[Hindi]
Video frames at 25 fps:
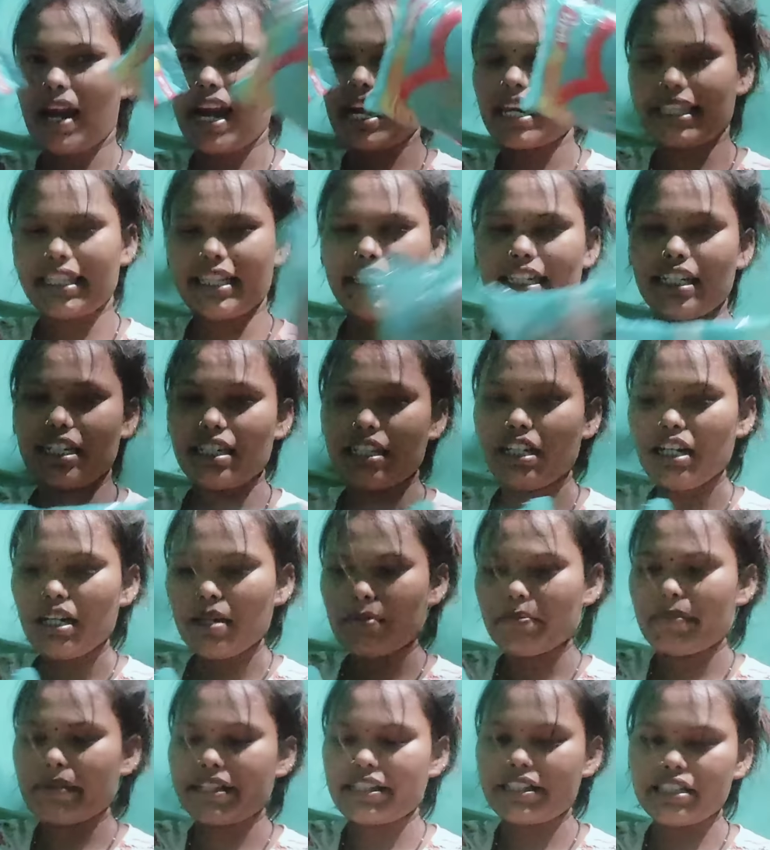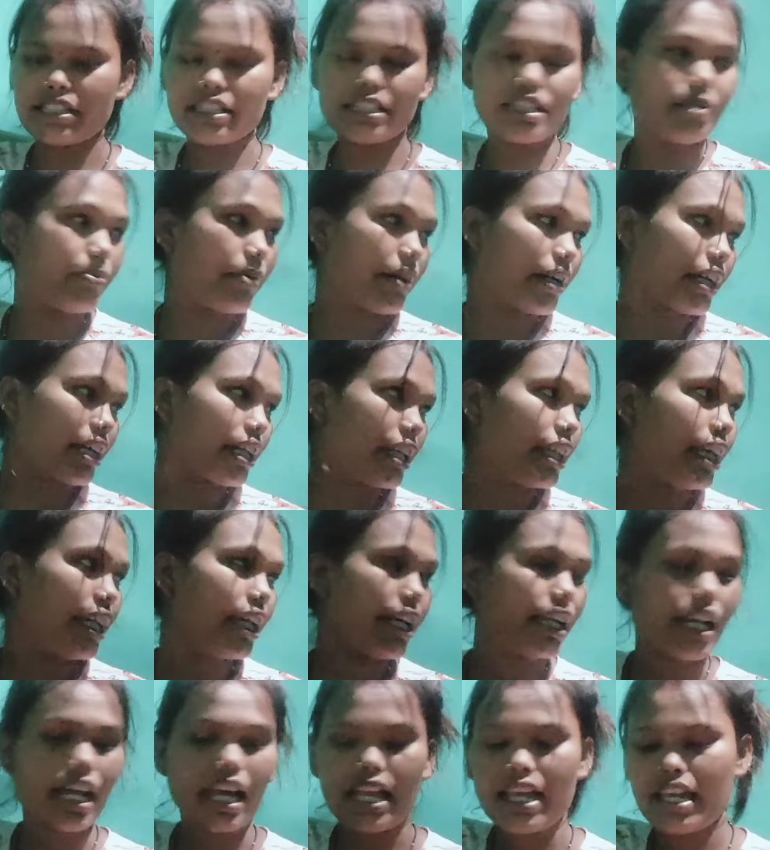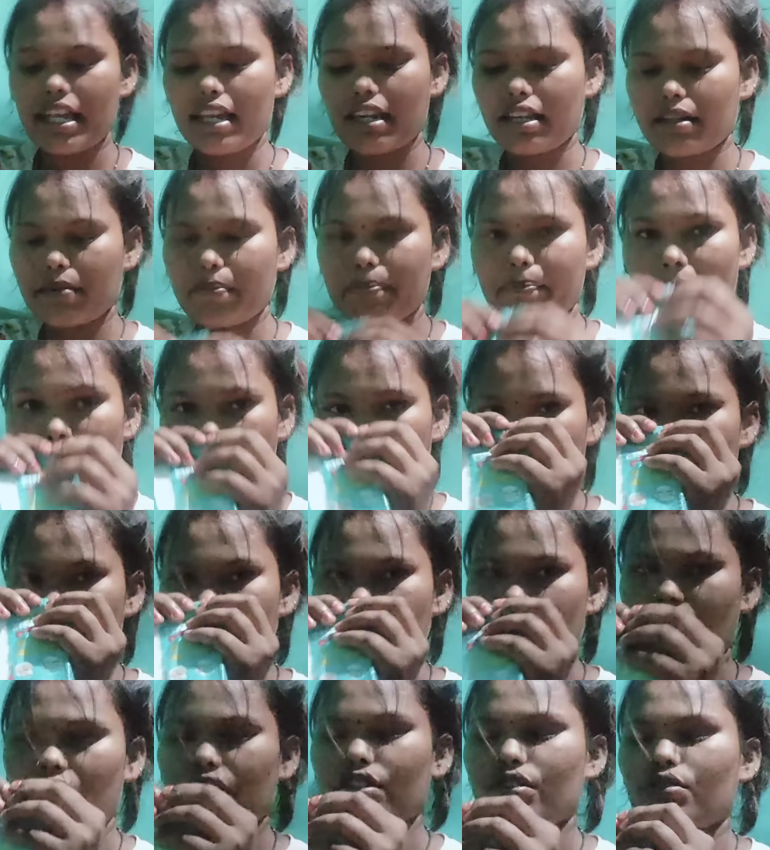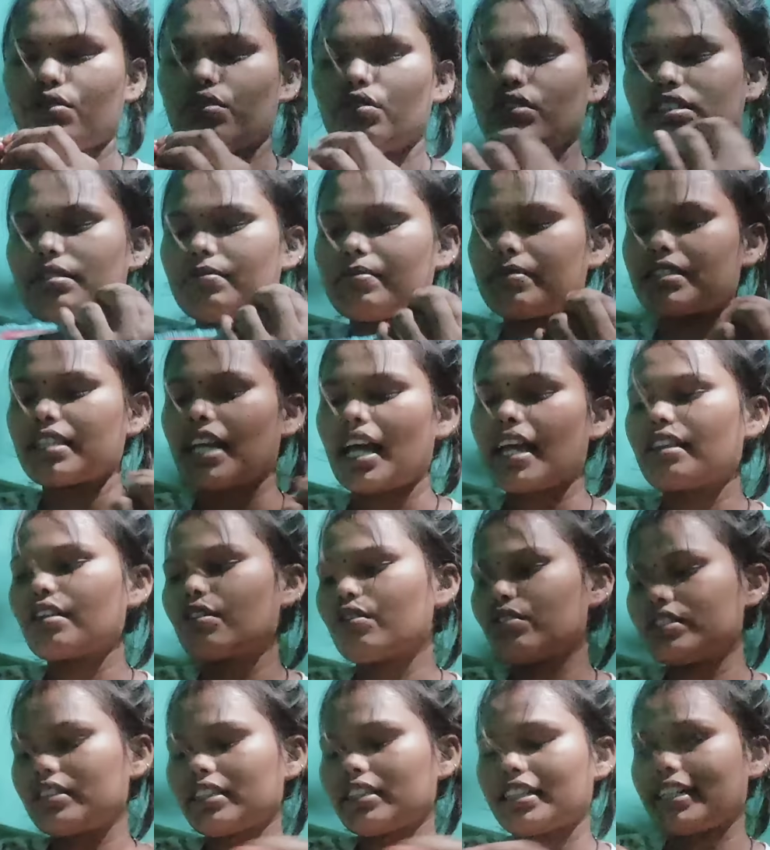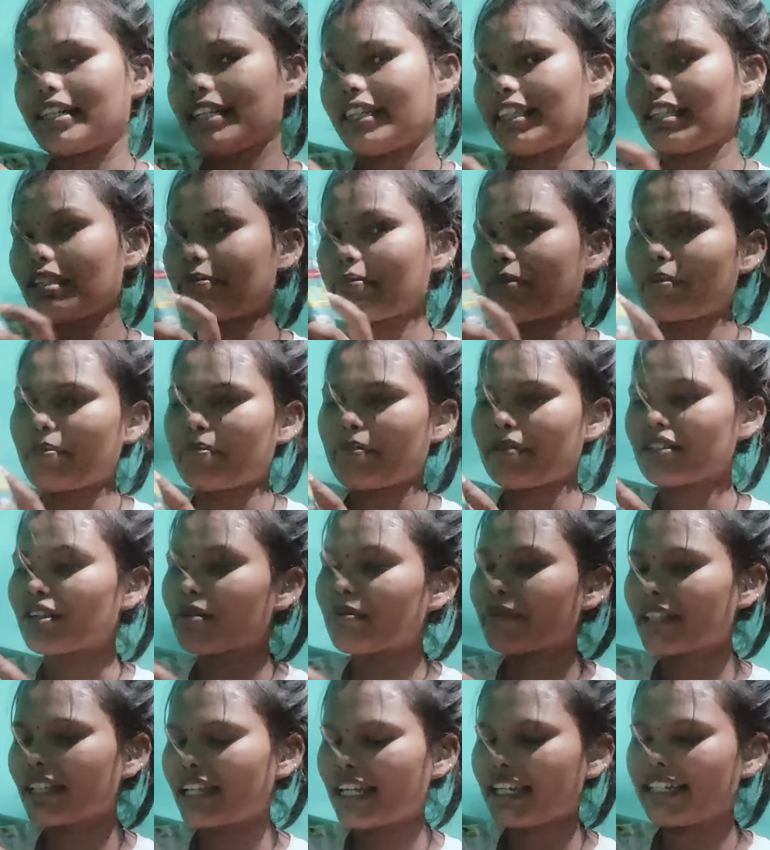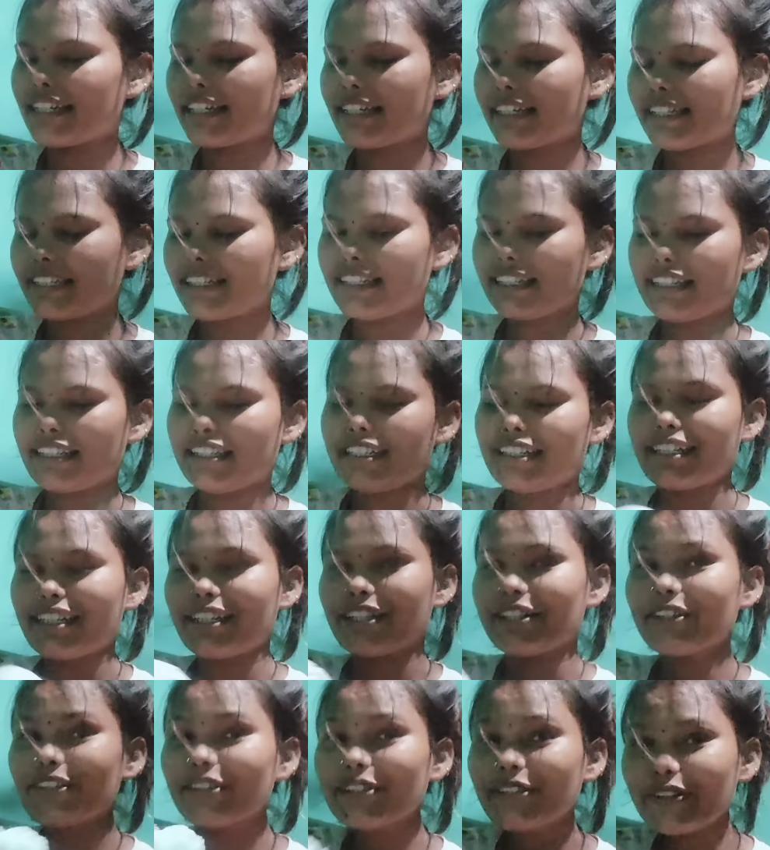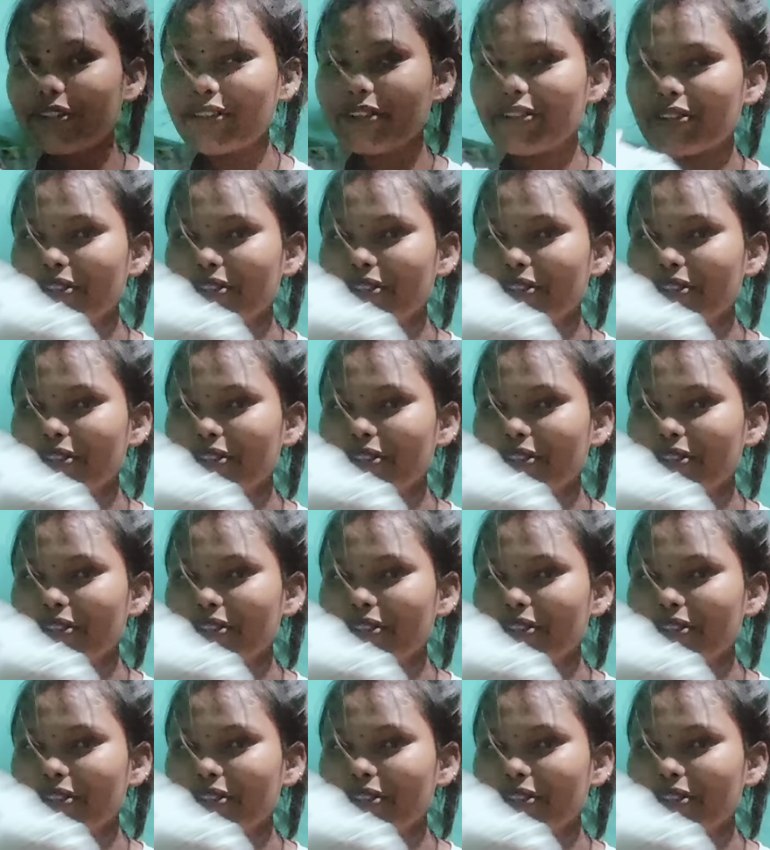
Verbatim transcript: खा देते ना पच्चीस रुपये का ले रहा है एक पैकेट का तो उसमें प्राइस कर सकते कितना पैसा पकड़ता तो